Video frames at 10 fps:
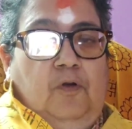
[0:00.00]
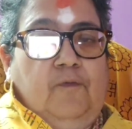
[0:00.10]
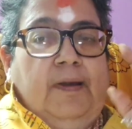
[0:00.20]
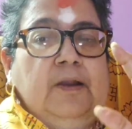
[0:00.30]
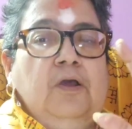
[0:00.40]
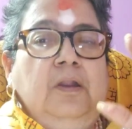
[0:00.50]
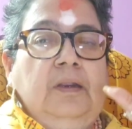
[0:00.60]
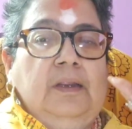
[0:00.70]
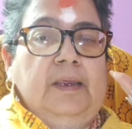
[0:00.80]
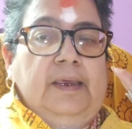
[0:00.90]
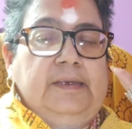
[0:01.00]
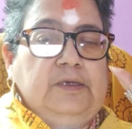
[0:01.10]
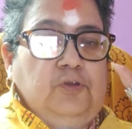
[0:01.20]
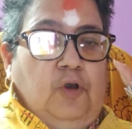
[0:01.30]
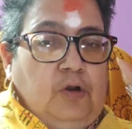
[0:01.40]
ওভারঅল এই
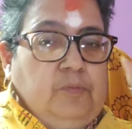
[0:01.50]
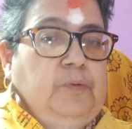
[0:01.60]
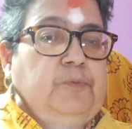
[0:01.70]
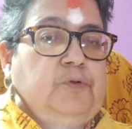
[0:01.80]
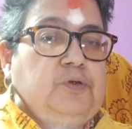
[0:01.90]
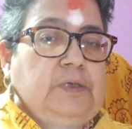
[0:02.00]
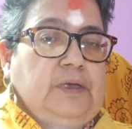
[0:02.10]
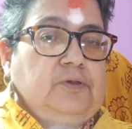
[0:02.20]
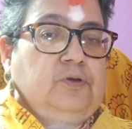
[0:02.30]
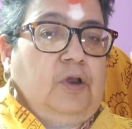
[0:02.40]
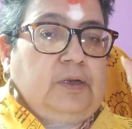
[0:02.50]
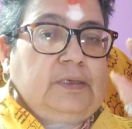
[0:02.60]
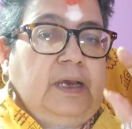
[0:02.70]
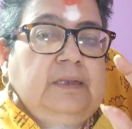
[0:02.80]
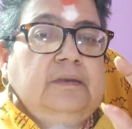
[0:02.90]
যে ধর্ম পুরুষার্থ
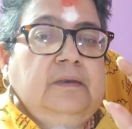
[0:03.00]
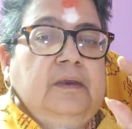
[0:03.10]
অর্থাৎ